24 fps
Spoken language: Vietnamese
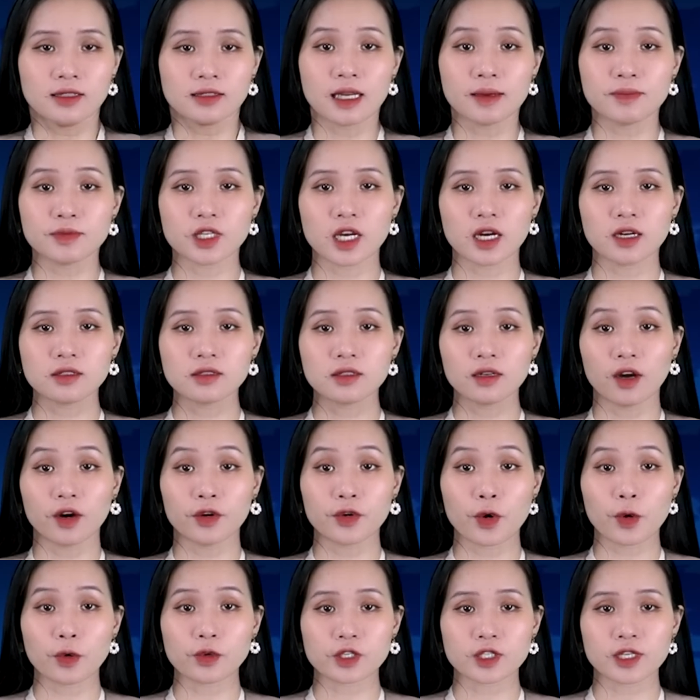Tâm chấn ở
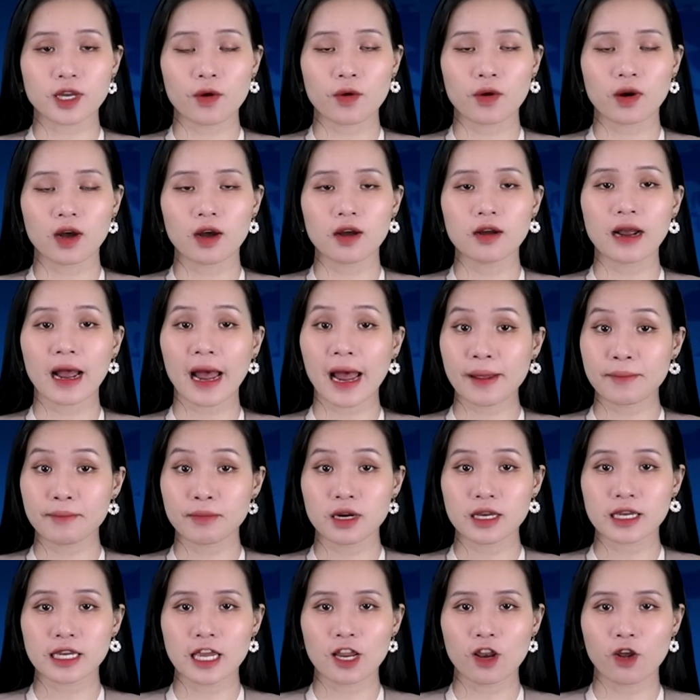độ sâu hơn
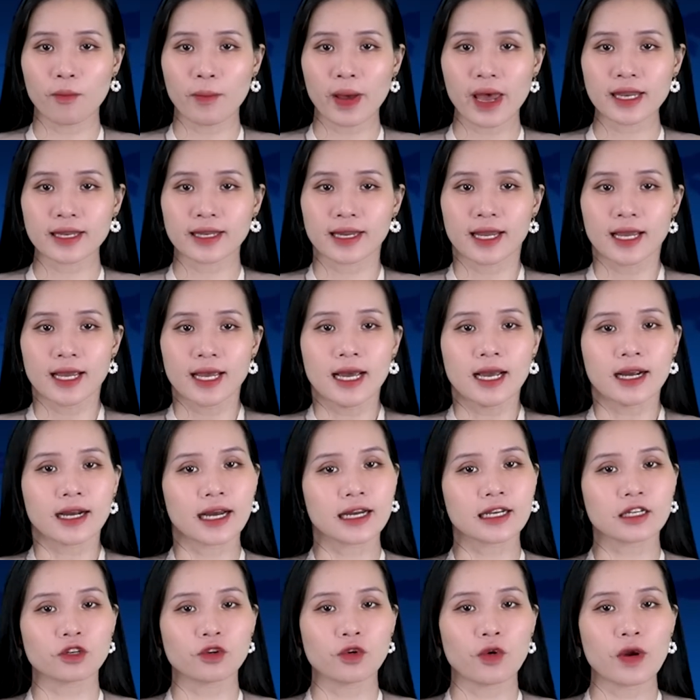20 km,
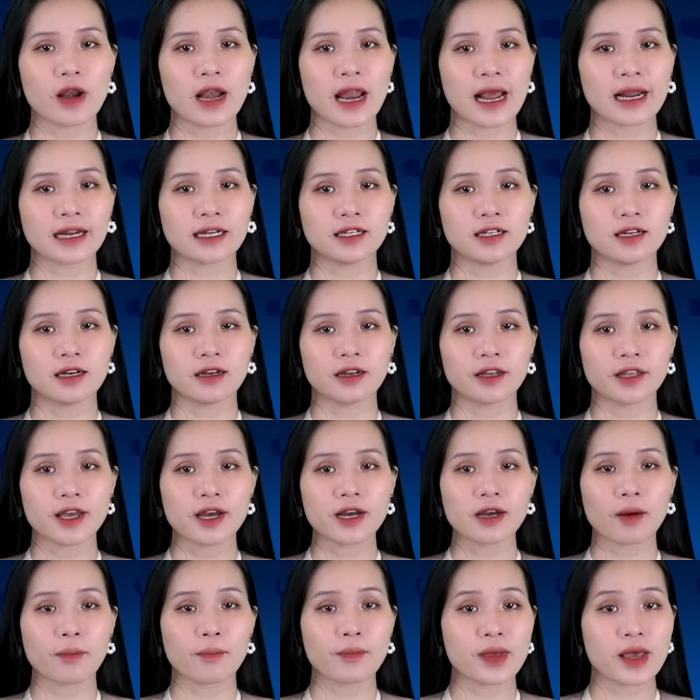cách ngôi làng gần
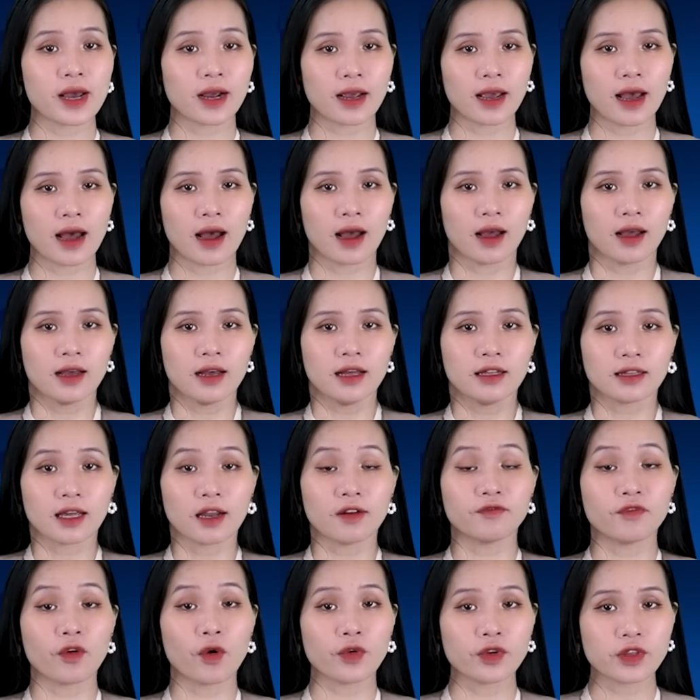nhất Miaga,
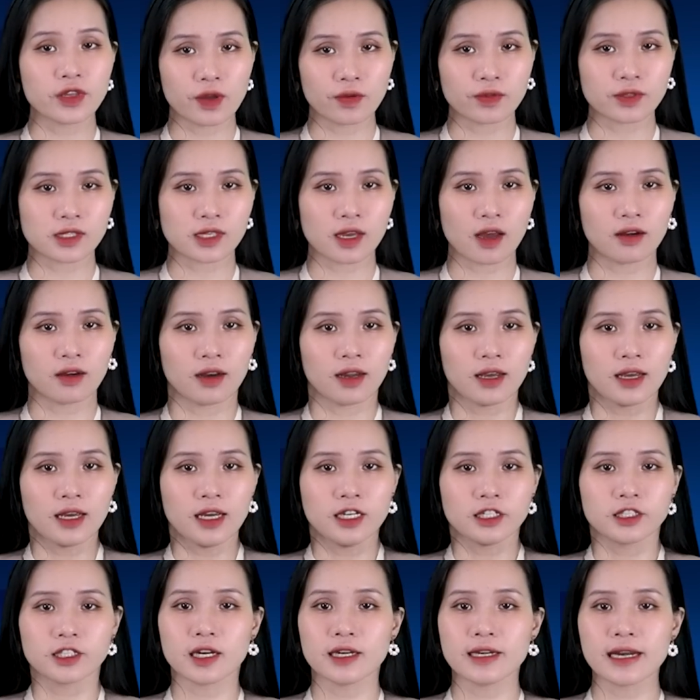thành phố Yuson,
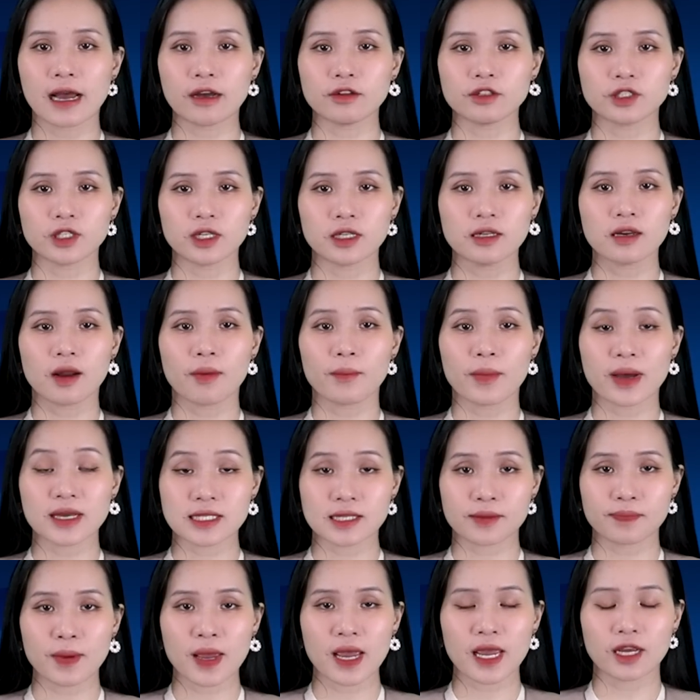trên đảo chính
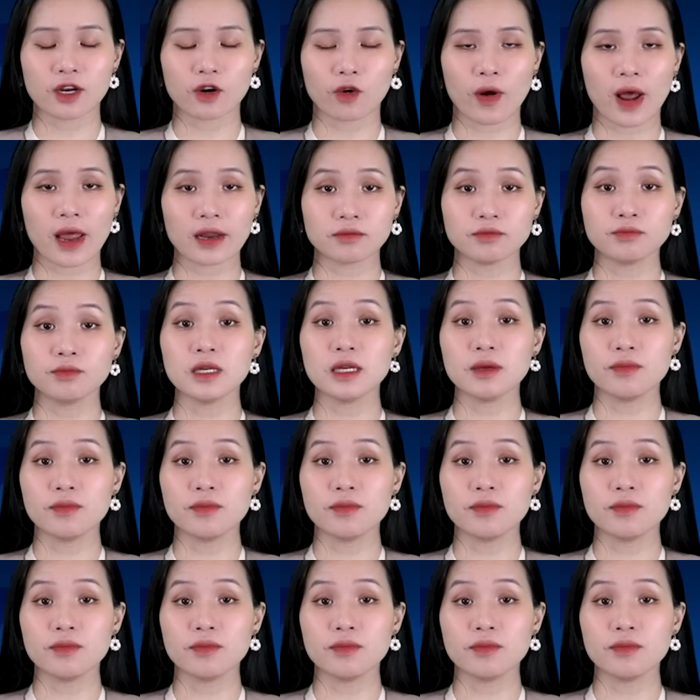Baspe khoảng